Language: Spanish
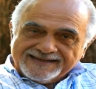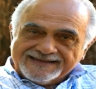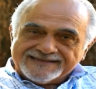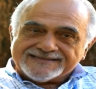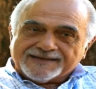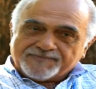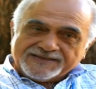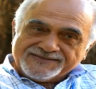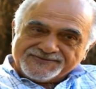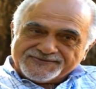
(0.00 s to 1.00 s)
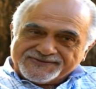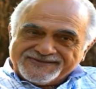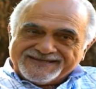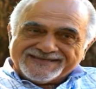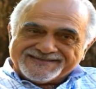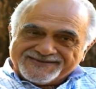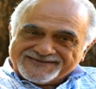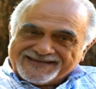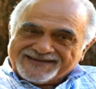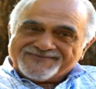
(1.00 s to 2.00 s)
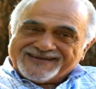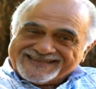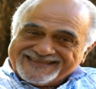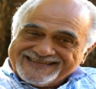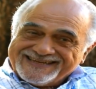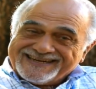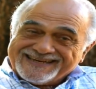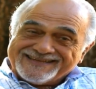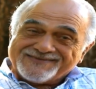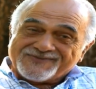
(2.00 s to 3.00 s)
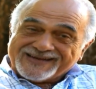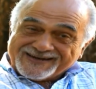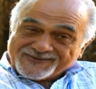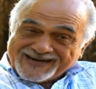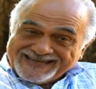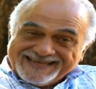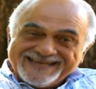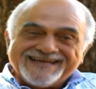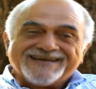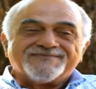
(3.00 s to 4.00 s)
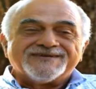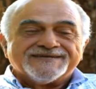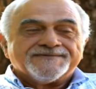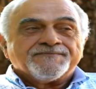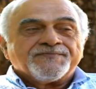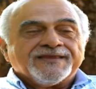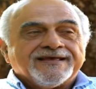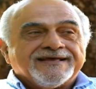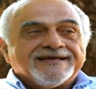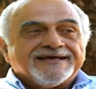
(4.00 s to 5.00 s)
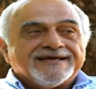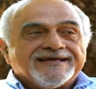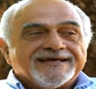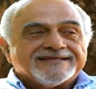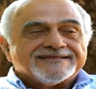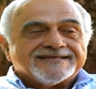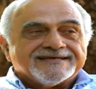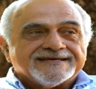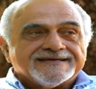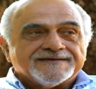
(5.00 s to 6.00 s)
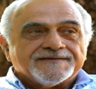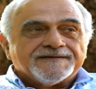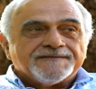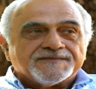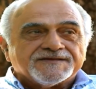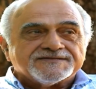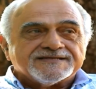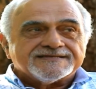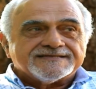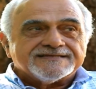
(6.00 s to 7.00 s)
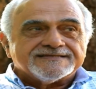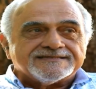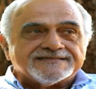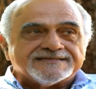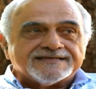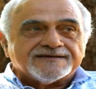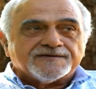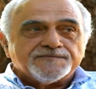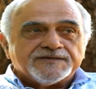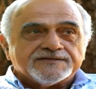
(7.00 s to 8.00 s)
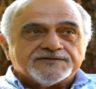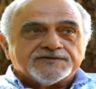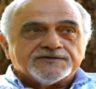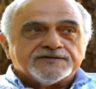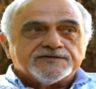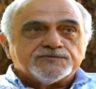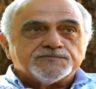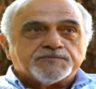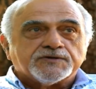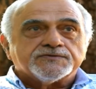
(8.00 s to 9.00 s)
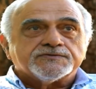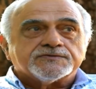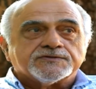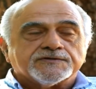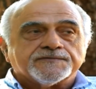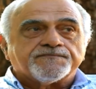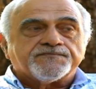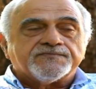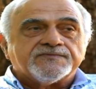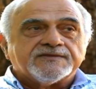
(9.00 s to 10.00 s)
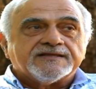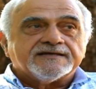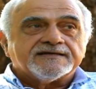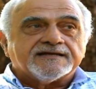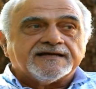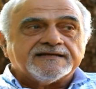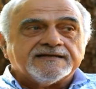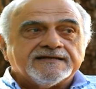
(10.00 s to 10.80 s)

El Yapeyú, donde nació San Martín, era del Paraguay. Bueno, este, entonces se convirtió en un producto de gran